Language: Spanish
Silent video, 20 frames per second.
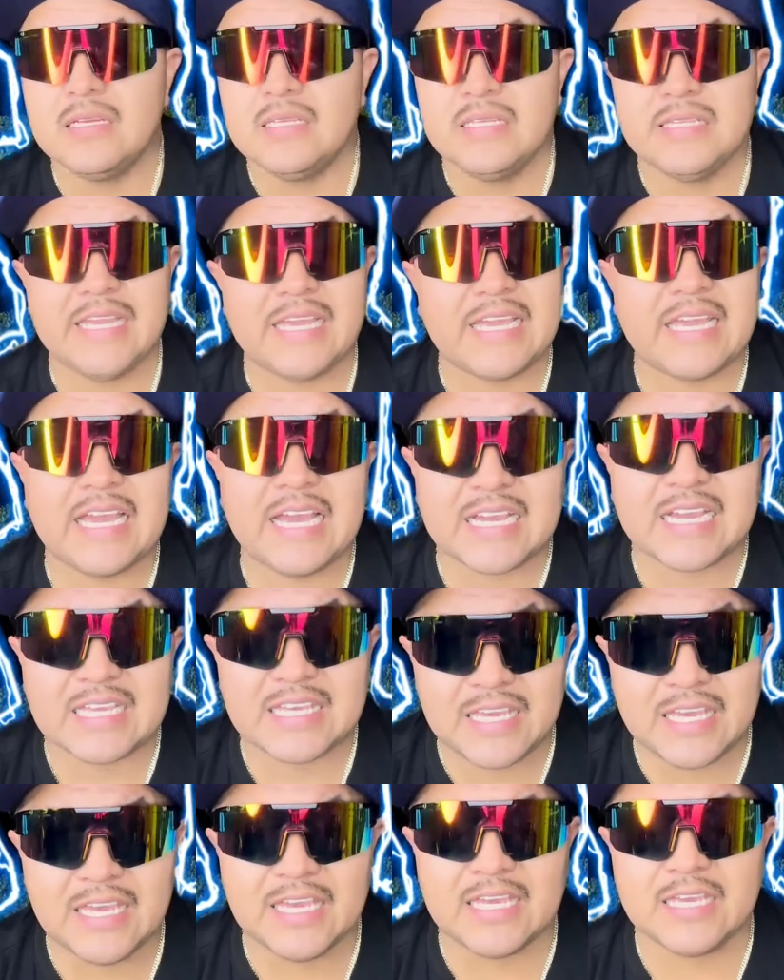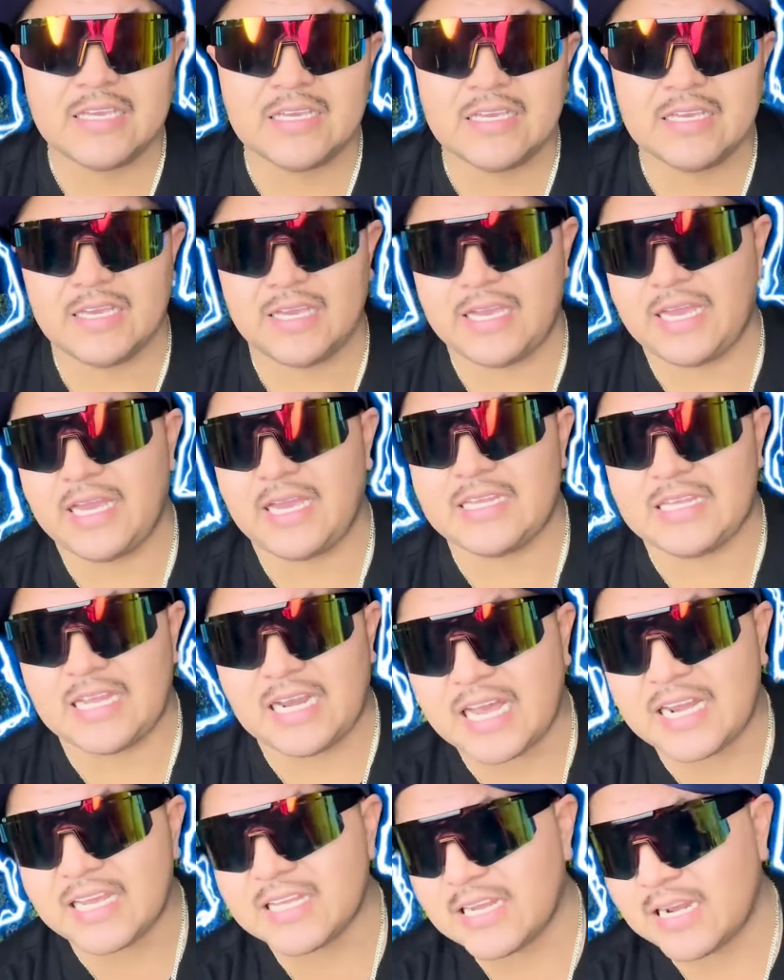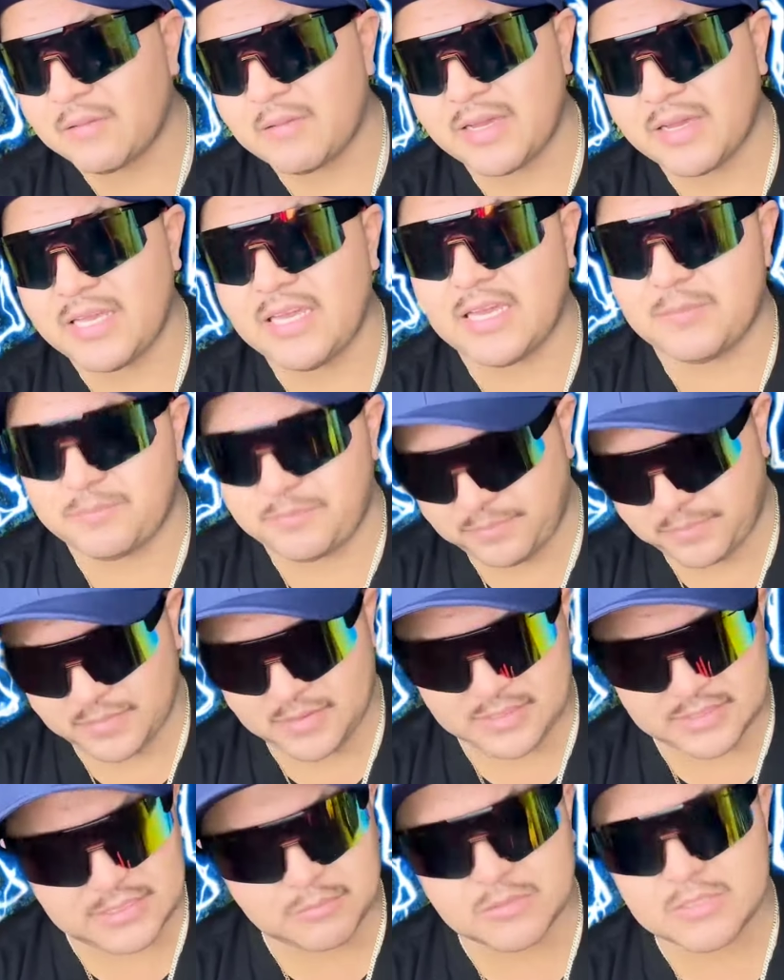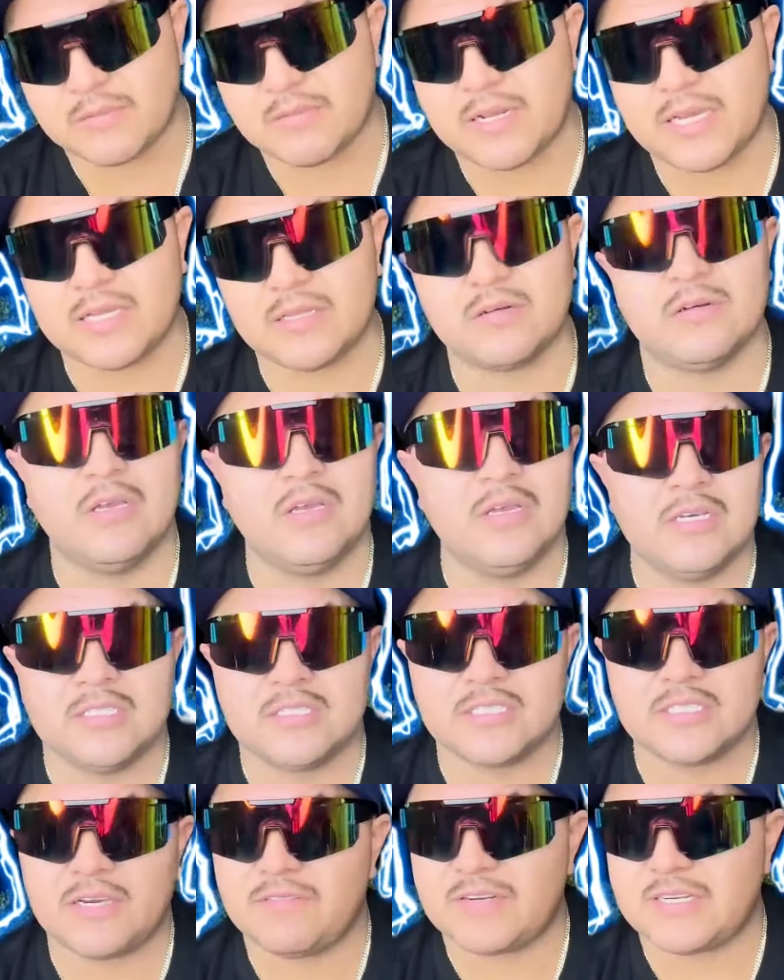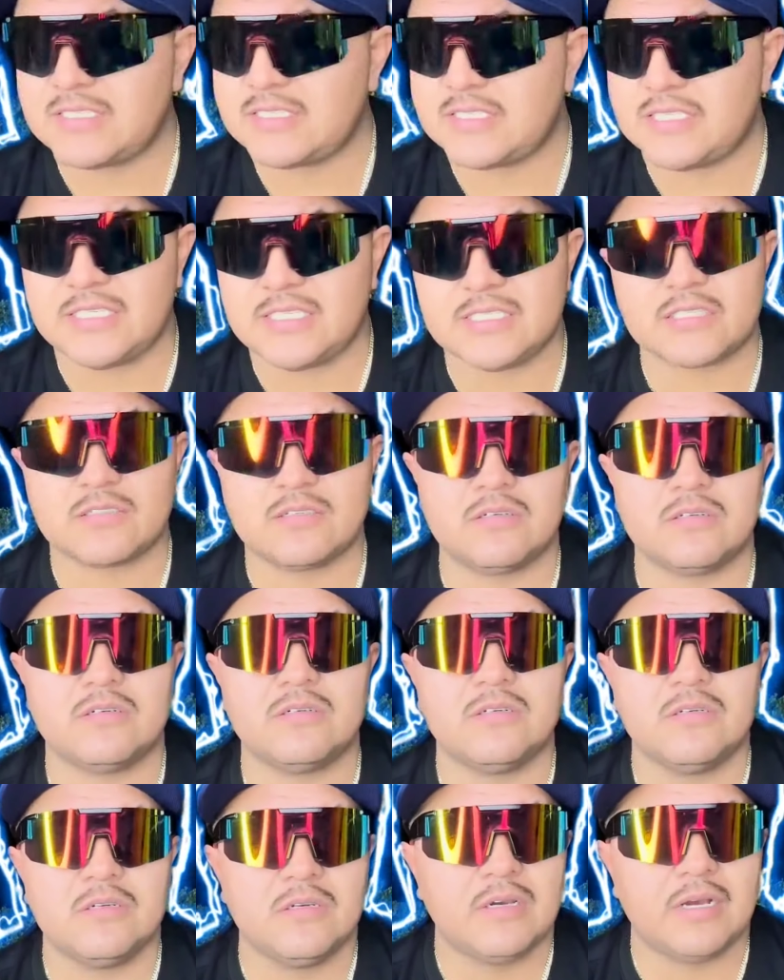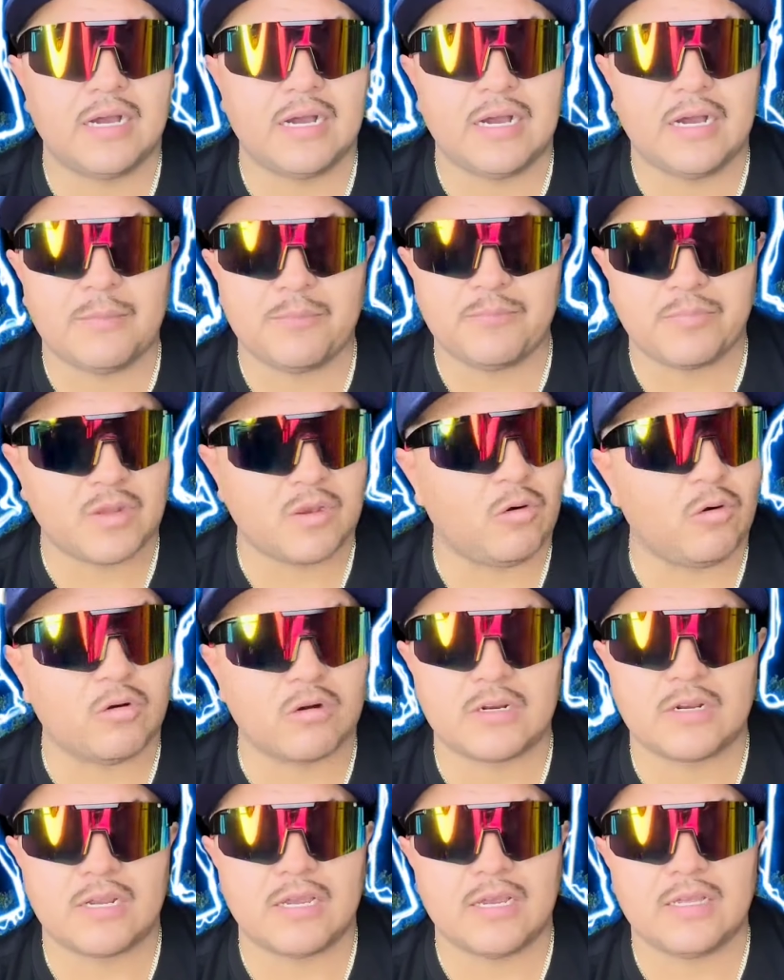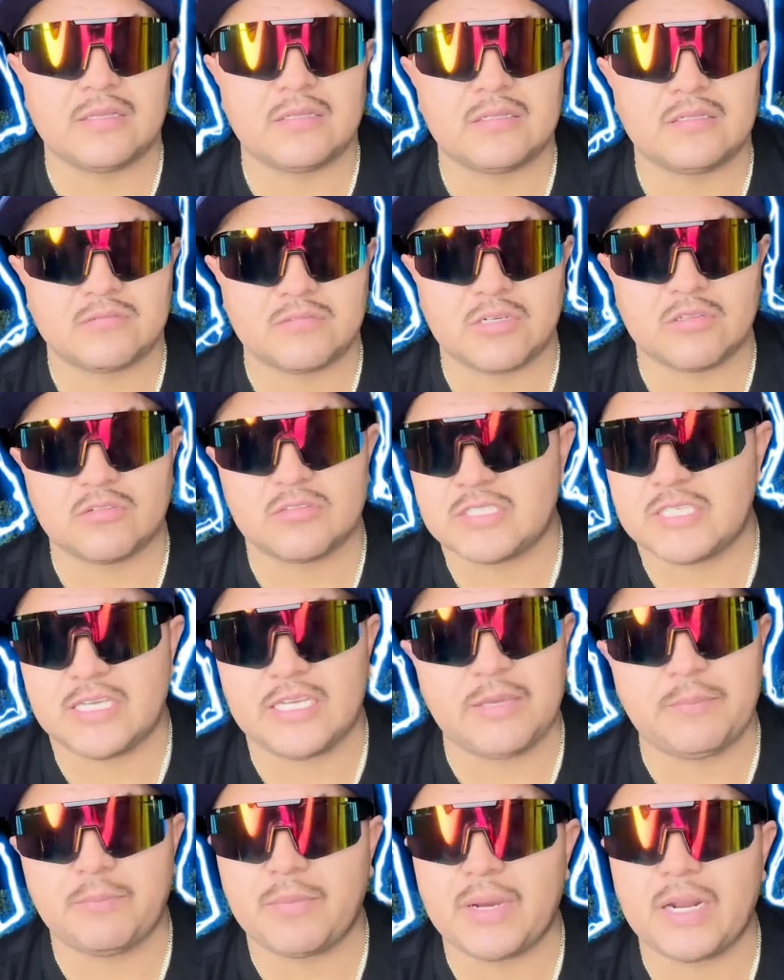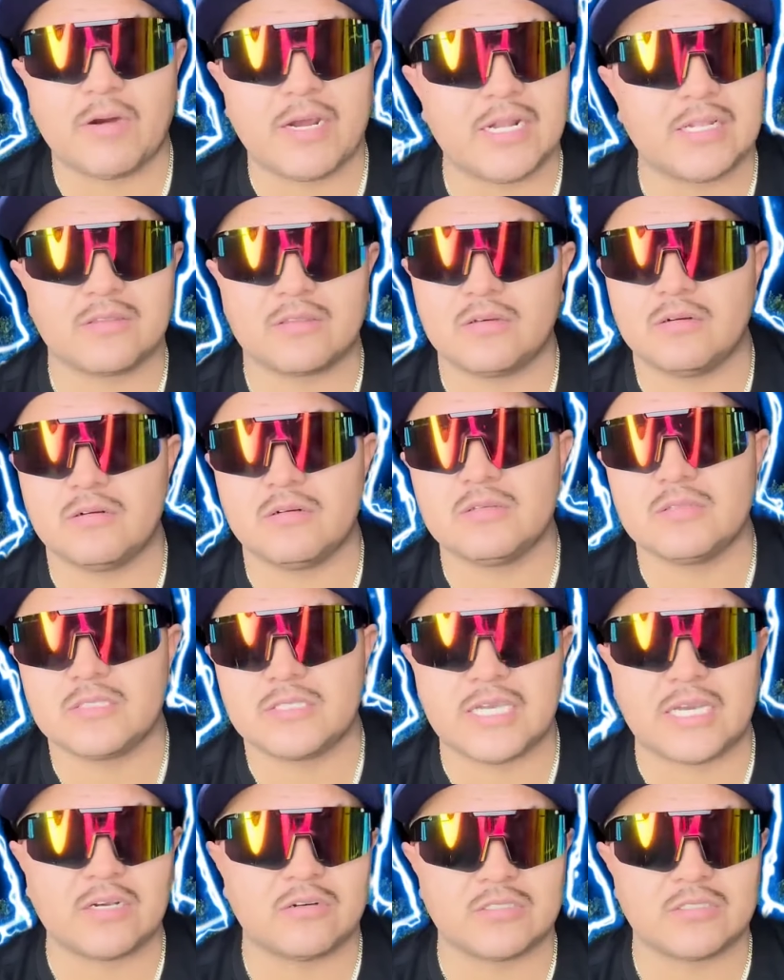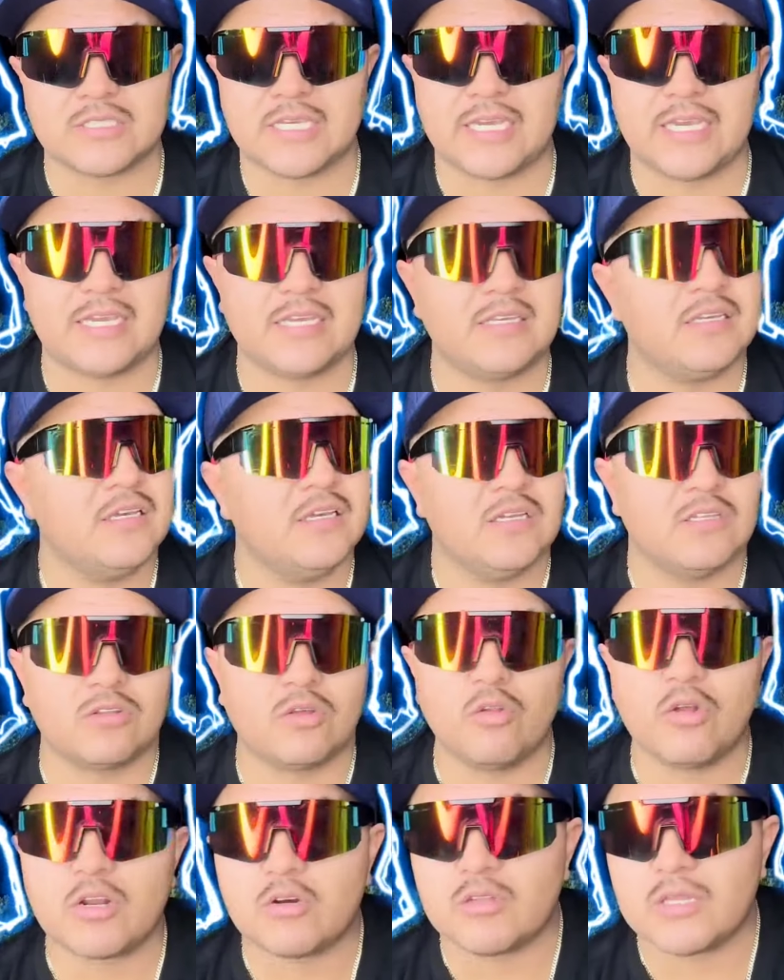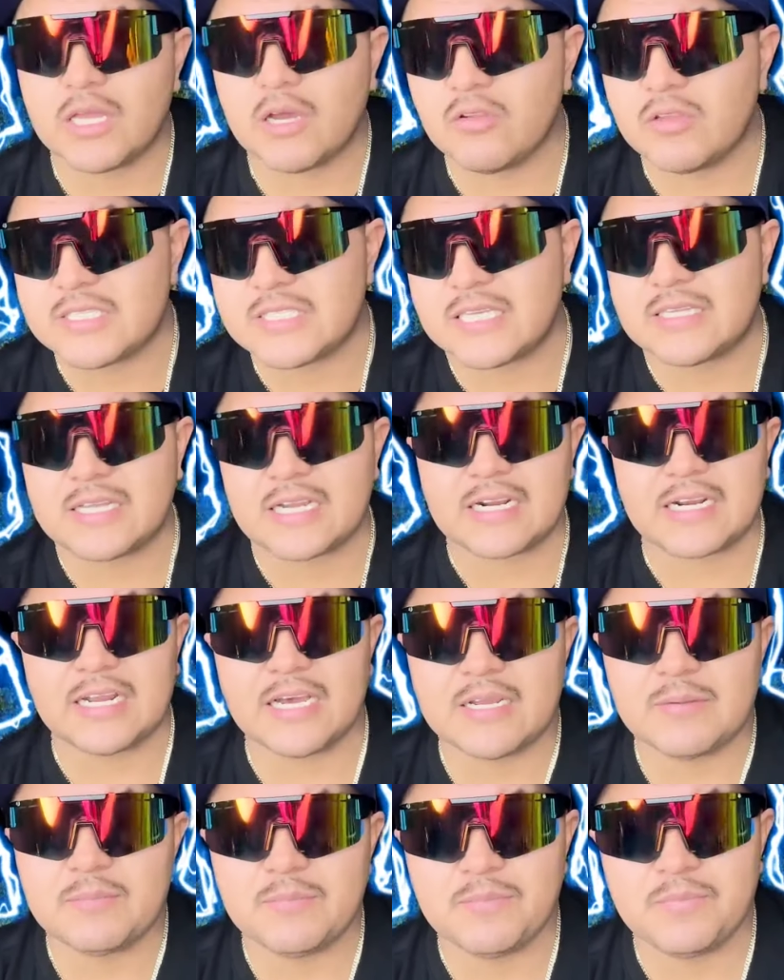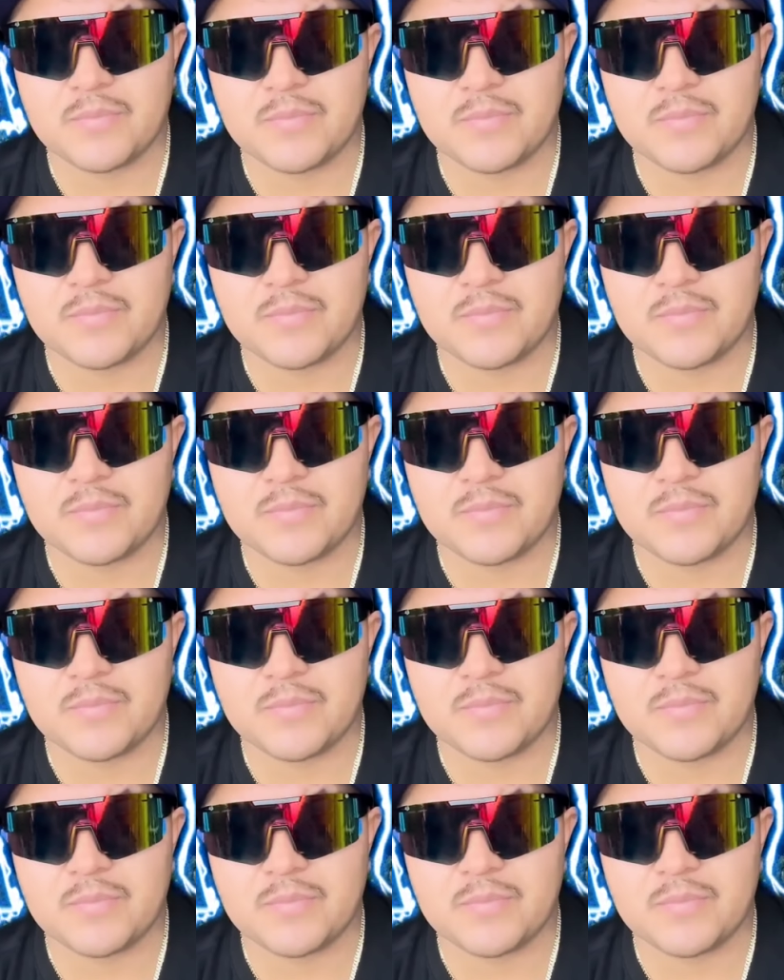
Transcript: de que aquí, en el área de la bahía, estamos hablando San Francisco, um, Oakland, Redwood City, Palo Alto, San José, todo el condado de Santa Clara,